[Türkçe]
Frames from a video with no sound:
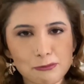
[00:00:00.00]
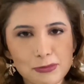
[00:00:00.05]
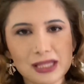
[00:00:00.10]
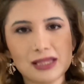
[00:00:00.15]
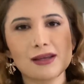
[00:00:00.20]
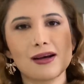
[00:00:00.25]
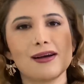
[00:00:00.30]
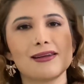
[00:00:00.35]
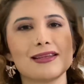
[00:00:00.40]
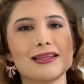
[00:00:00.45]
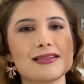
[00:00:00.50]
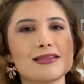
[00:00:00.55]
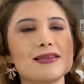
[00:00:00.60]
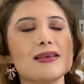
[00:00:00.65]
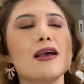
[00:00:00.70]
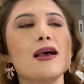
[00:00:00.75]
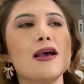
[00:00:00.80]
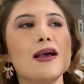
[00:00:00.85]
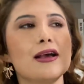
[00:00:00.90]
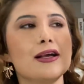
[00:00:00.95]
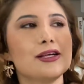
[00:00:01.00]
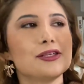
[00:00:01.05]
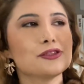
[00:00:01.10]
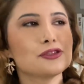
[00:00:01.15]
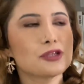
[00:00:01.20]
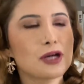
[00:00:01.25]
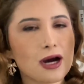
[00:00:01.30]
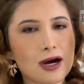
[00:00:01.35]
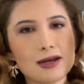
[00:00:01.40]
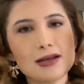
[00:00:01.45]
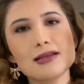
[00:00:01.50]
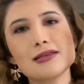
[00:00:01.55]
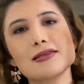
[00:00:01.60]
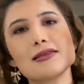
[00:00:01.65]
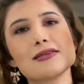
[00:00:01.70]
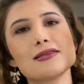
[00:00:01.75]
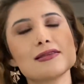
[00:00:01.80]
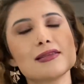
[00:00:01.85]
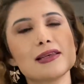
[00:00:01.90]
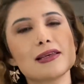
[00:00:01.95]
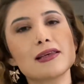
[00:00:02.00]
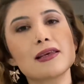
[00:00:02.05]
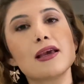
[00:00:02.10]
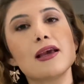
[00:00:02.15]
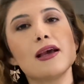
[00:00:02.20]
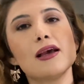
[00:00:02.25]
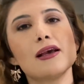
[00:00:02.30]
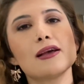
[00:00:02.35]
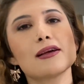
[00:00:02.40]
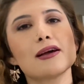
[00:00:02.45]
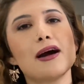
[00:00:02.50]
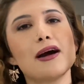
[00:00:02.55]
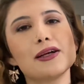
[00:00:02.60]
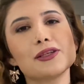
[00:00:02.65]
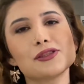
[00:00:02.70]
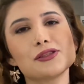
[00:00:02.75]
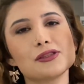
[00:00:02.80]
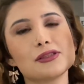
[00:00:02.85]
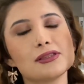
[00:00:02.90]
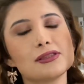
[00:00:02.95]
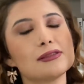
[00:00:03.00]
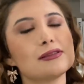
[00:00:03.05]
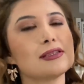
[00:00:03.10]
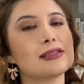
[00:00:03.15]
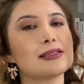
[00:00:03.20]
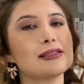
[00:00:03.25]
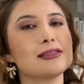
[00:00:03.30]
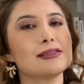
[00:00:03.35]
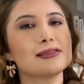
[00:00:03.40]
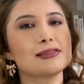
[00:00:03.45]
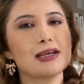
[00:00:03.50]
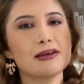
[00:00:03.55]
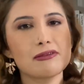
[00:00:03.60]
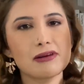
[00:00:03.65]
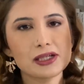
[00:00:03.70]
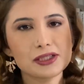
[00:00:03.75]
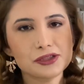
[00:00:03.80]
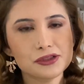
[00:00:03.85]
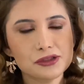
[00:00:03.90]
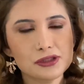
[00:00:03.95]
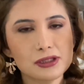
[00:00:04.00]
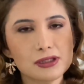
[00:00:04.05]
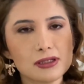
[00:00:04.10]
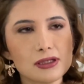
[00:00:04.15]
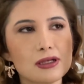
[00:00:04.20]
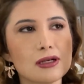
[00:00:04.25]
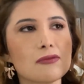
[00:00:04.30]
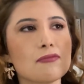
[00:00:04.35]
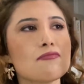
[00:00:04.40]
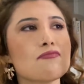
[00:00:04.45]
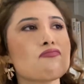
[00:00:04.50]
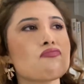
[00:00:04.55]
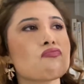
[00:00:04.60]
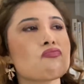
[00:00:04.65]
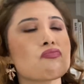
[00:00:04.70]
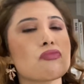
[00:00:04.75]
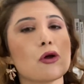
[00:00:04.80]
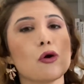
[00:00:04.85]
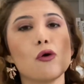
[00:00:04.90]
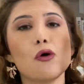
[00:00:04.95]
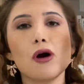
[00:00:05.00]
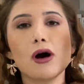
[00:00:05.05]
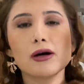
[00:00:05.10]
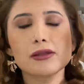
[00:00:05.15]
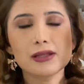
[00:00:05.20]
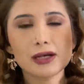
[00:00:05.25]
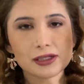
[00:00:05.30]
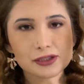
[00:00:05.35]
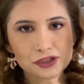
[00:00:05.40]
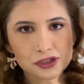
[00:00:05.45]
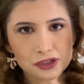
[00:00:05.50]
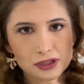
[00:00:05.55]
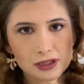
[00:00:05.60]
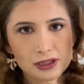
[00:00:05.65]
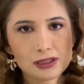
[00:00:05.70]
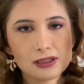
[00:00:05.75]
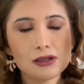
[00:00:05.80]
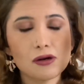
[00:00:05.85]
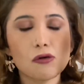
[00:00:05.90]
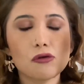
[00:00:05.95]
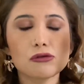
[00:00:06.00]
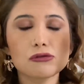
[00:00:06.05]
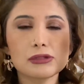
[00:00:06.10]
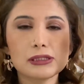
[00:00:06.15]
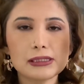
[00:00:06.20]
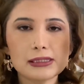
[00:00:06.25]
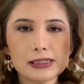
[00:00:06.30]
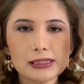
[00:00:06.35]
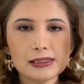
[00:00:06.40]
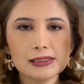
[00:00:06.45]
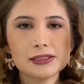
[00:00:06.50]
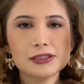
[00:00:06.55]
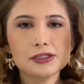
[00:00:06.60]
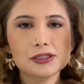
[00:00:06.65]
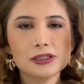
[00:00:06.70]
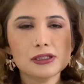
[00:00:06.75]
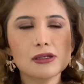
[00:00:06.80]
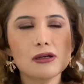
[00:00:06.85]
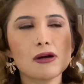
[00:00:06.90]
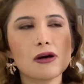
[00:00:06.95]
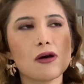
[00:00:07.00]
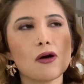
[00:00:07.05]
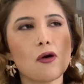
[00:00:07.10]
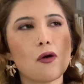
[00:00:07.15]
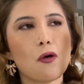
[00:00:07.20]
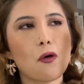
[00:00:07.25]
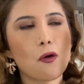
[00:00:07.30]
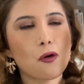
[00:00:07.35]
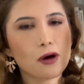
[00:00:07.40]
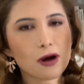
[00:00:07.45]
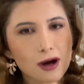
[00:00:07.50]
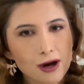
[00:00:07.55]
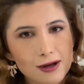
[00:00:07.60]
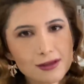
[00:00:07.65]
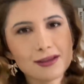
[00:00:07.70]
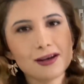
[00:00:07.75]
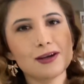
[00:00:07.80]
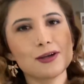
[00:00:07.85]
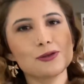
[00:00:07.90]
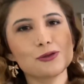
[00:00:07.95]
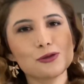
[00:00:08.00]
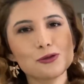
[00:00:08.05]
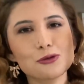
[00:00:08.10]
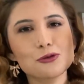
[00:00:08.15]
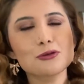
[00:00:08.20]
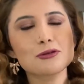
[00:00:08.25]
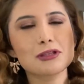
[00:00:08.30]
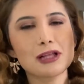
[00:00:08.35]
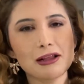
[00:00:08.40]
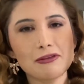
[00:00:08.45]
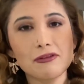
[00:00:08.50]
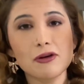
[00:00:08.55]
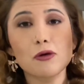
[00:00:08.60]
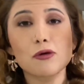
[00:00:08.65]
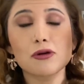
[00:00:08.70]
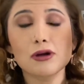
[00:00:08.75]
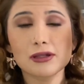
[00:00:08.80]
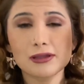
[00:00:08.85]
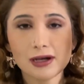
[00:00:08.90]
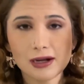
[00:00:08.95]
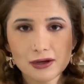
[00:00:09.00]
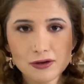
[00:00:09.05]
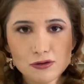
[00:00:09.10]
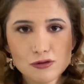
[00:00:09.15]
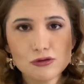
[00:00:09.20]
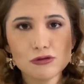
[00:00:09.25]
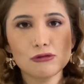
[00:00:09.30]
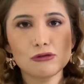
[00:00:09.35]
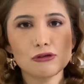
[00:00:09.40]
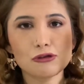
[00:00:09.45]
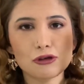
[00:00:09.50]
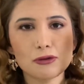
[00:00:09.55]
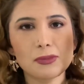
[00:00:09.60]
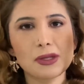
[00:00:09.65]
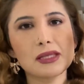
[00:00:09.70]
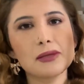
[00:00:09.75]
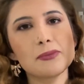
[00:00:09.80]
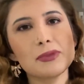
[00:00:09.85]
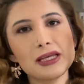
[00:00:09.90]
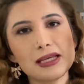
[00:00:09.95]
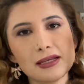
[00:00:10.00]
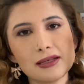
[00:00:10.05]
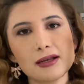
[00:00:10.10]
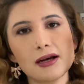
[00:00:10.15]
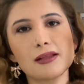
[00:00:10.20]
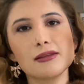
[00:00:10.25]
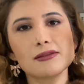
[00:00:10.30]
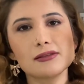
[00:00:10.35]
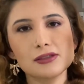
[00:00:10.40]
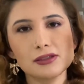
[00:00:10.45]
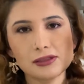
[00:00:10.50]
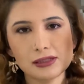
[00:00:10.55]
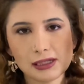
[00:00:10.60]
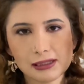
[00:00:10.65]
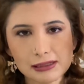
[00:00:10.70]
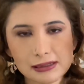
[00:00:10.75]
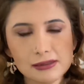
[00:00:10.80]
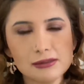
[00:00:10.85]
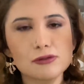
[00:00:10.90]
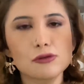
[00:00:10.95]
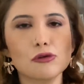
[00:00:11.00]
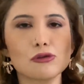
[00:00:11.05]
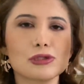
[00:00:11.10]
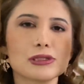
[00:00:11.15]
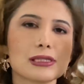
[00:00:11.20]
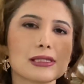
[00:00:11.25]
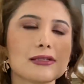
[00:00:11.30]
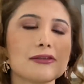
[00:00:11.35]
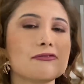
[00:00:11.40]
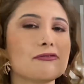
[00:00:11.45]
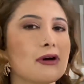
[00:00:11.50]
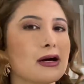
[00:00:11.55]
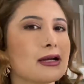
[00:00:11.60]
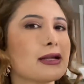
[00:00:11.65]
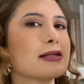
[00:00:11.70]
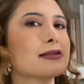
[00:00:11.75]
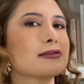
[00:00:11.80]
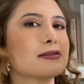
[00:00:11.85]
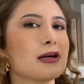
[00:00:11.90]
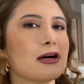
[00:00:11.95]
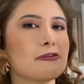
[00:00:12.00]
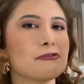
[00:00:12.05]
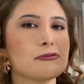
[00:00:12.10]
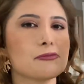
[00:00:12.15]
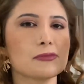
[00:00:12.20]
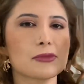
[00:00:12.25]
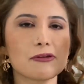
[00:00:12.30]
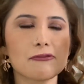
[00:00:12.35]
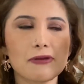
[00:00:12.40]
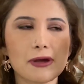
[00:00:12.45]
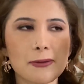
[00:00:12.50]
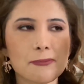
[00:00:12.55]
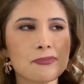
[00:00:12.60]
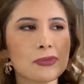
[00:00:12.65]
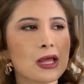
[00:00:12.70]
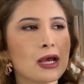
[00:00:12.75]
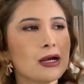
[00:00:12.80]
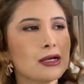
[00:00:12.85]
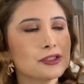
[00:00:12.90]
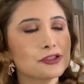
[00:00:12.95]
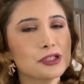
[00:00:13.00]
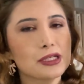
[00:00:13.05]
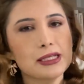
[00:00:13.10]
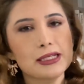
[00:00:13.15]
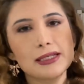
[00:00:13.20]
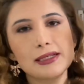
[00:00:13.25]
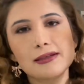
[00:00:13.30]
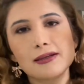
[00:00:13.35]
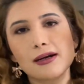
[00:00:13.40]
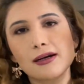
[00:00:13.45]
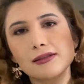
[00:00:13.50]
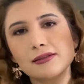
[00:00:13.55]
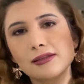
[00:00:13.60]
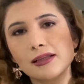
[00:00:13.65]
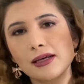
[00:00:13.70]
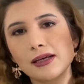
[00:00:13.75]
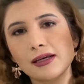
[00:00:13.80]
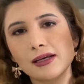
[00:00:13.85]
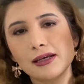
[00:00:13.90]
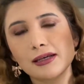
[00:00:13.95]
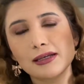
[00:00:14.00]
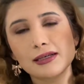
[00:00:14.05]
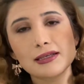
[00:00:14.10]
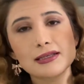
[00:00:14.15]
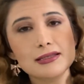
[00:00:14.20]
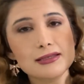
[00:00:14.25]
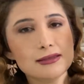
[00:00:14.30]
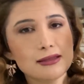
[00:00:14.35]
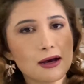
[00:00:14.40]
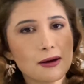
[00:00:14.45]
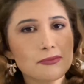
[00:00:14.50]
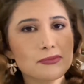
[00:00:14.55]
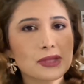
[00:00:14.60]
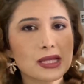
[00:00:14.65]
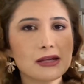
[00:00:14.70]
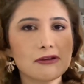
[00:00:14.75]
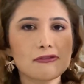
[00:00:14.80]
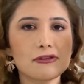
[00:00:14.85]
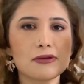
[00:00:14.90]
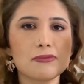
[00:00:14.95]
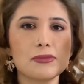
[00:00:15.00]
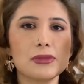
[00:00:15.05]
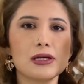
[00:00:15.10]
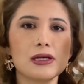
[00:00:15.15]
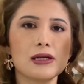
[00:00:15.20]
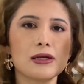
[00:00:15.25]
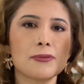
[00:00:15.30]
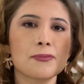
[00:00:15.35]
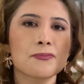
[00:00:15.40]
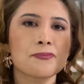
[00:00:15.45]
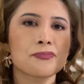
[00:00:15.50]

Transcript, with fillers: bir tanesi. Çaresizlik karşısındaki savaşçılığı, o anaçlığı, o direnişi o kadar duygusal ve o kadar hüzünlü ki benim İranlı yakın dostlarım var etrafımda ve işte İran, e, İslam devrimi,